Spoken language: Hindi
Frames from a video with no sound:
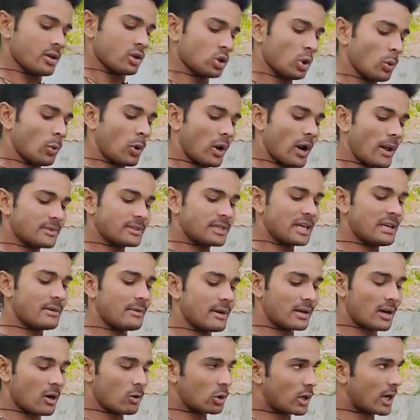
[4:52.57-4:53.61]
तो फोर आर्म्स के लिए
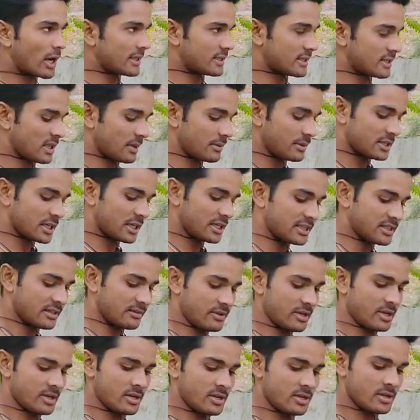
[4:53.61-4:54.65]
वर्कआउट लगा सकते हैं इस कंडीशन में